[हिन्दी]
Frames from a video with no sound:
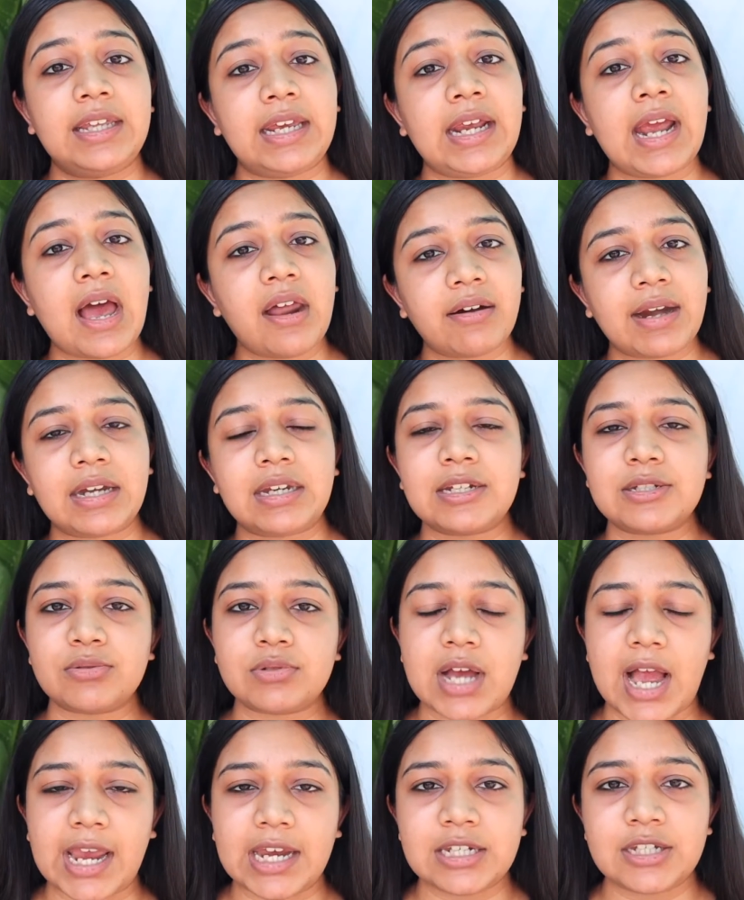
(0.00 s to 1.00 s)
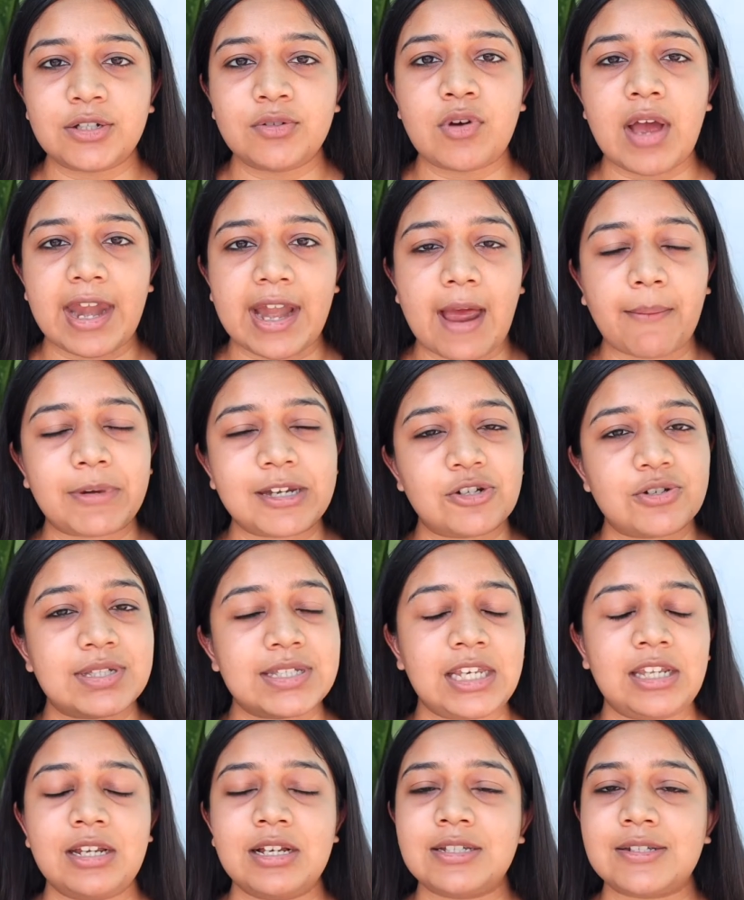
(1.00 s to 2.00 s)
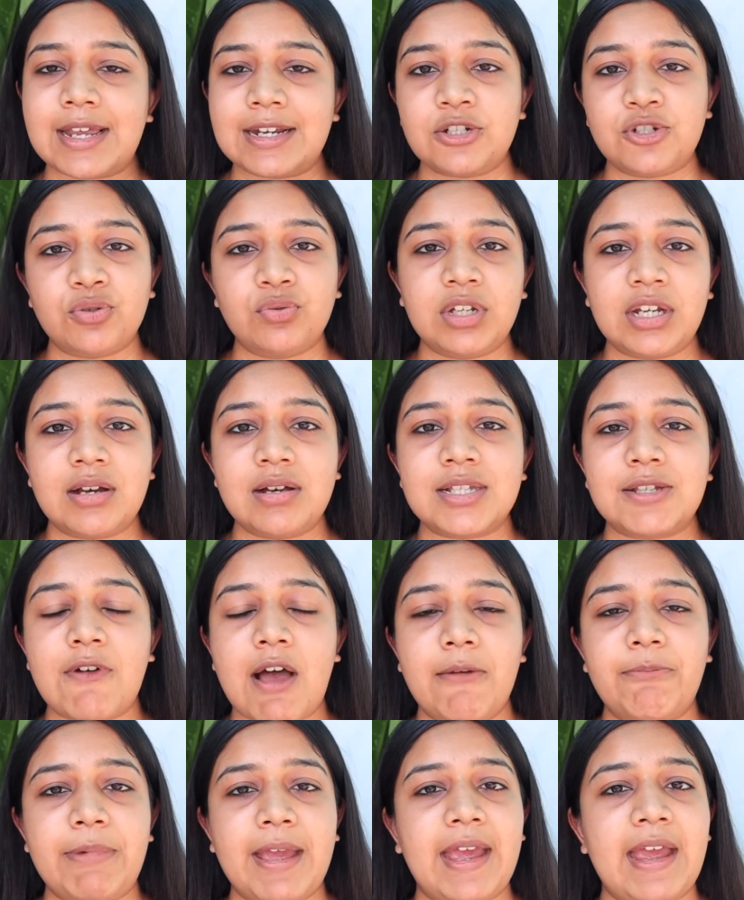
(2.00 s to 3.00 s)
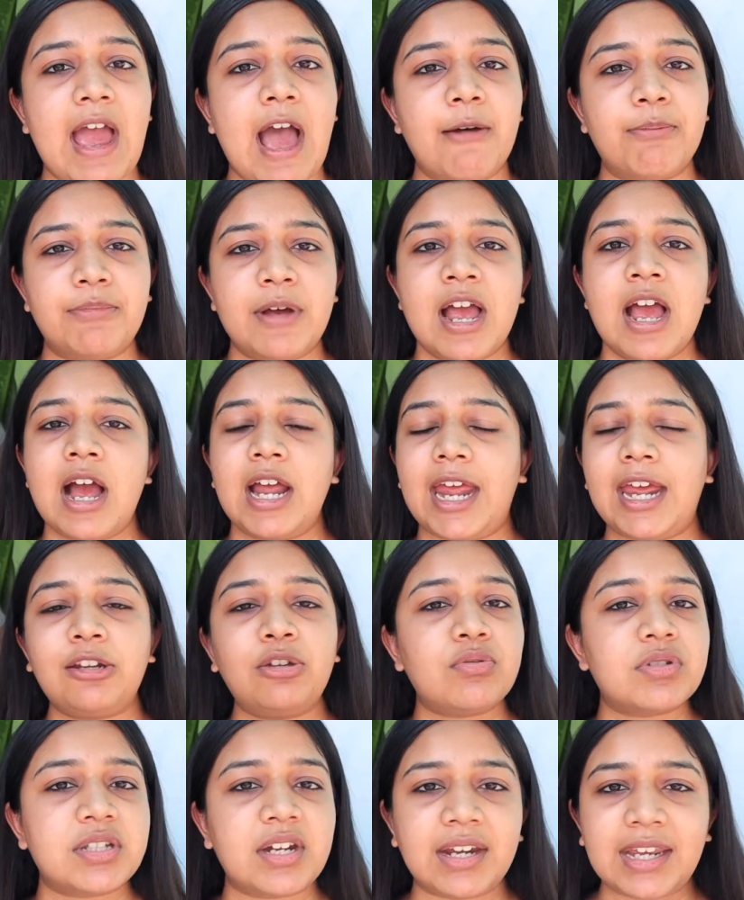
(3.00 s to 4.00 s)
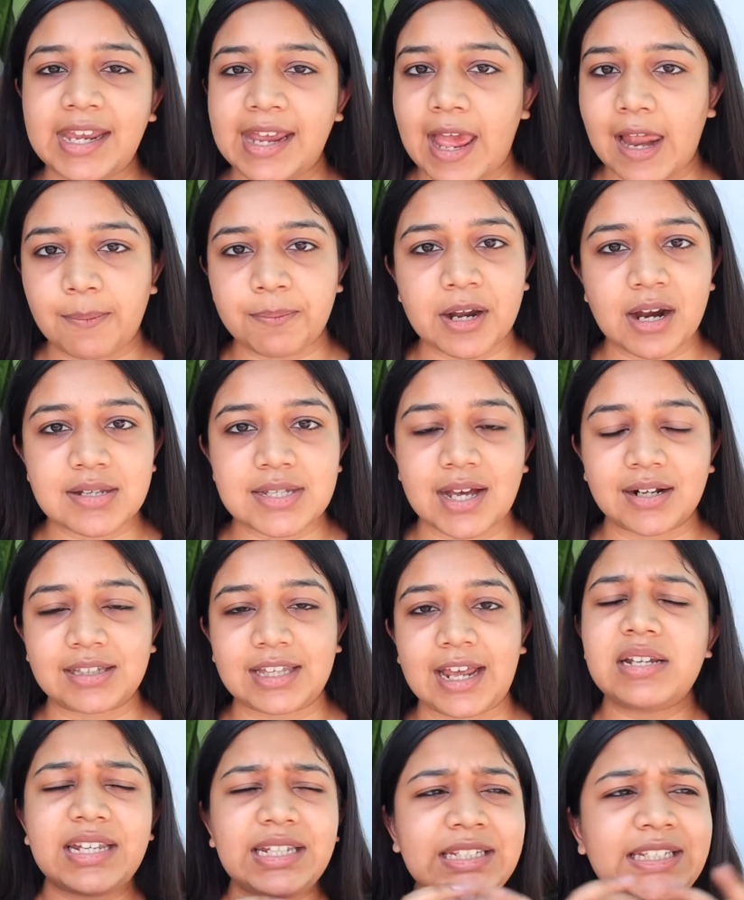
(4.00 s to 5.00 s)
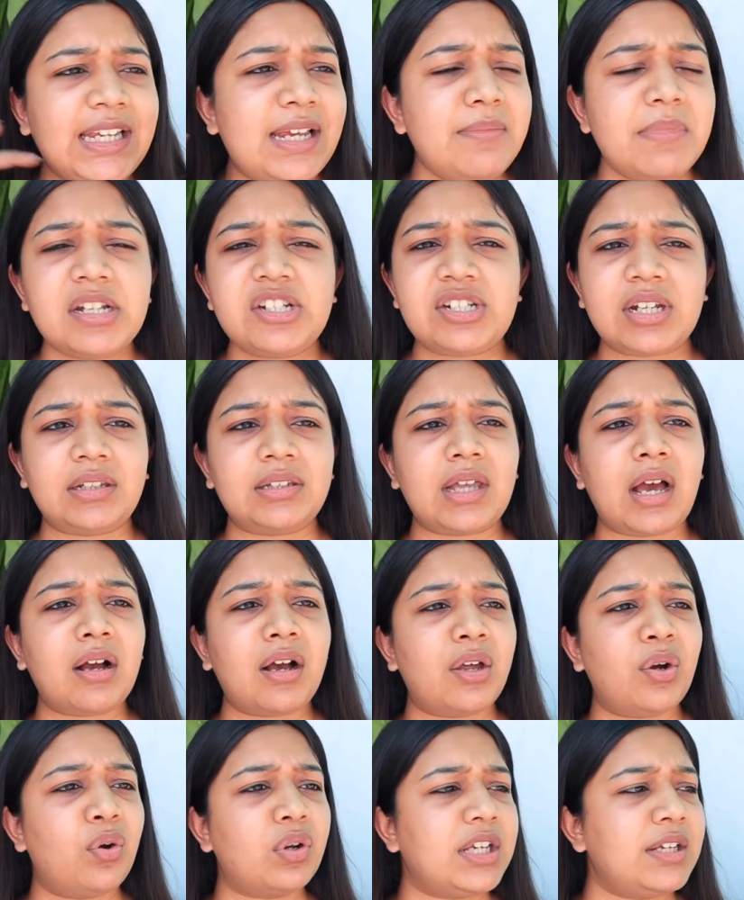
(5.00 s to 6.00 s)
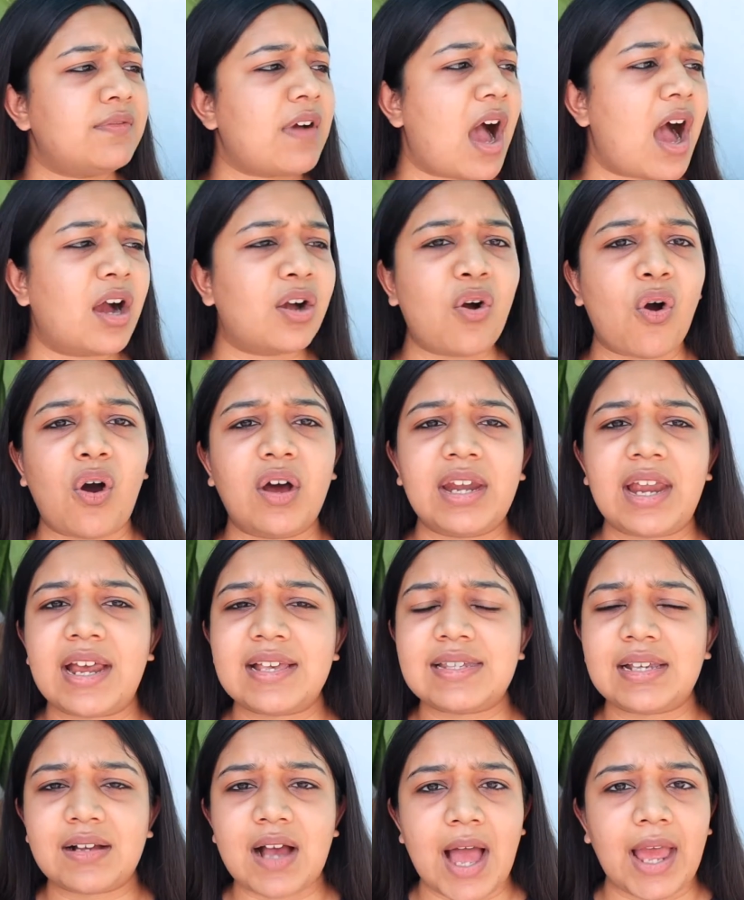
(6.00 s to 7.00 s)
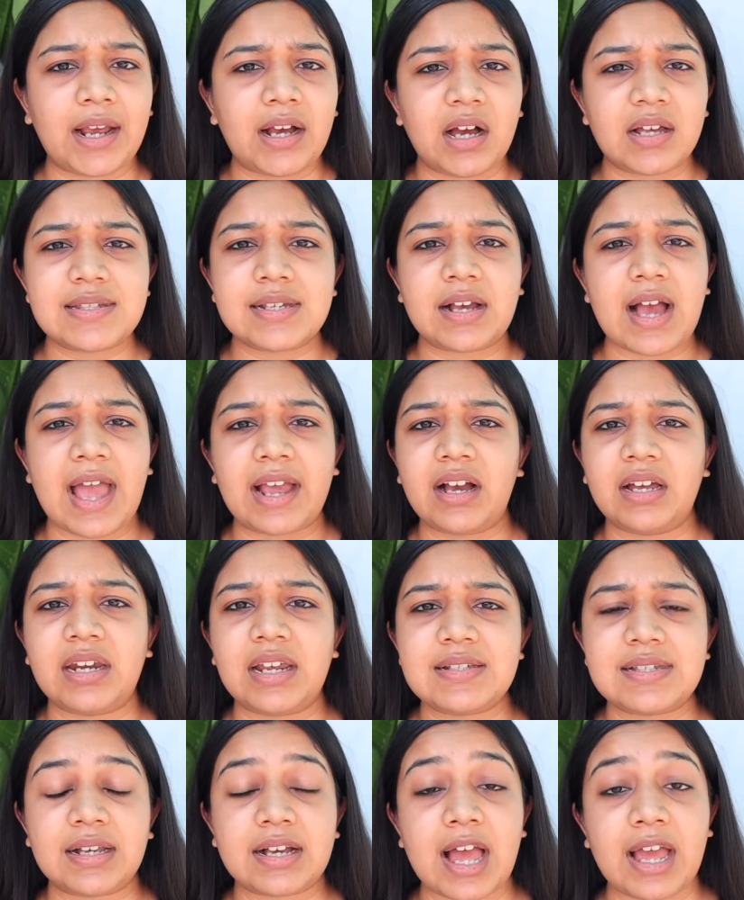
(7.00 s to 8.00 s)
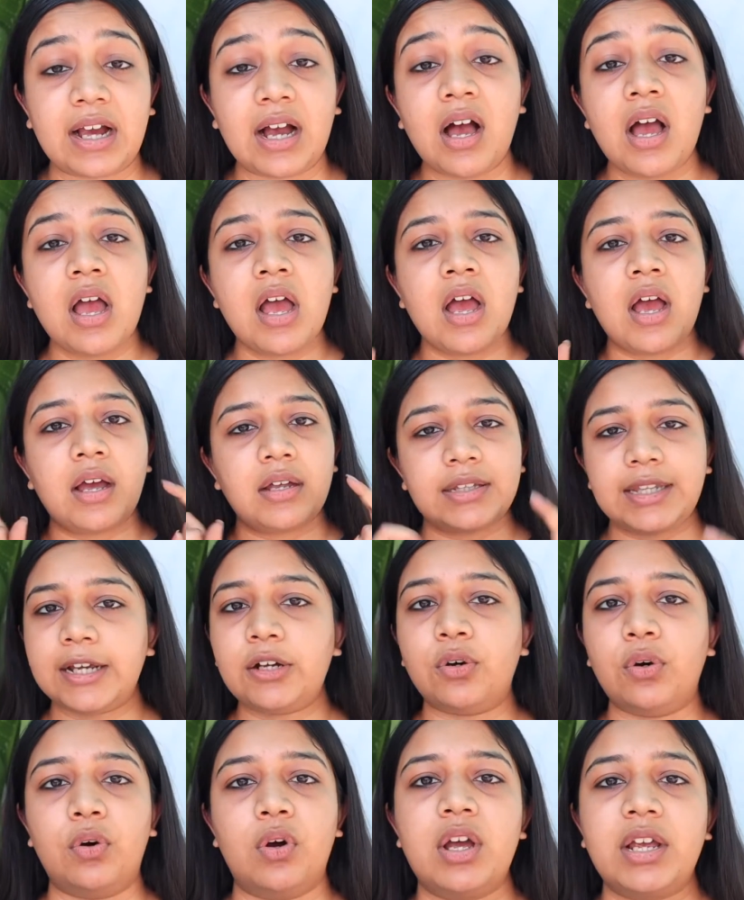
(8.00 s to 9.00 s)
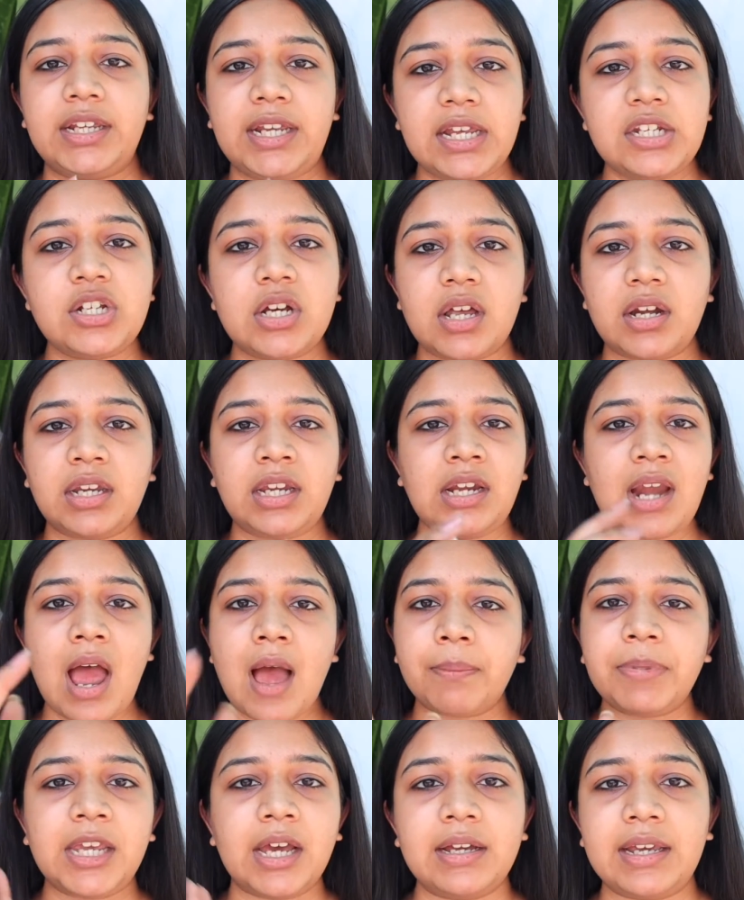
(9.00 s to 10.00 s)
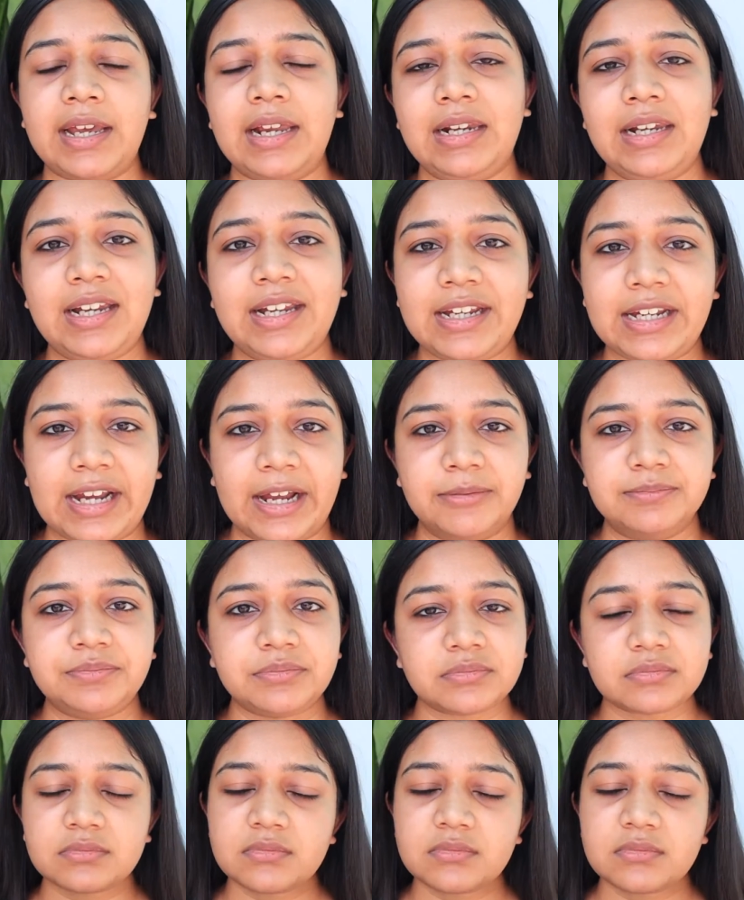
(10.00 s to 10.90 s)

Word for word: They are ready to guide you and आपके जो seniors and juniors वहाँ पे हैं आप एक दूसरे की help कर सकते हैं ये मत चिंता करो कि वहाँ कौन है सिखाएगा सिखाएगा नहीं सिखाएगा देखो ये जर्नी ना आपकी अकेली की है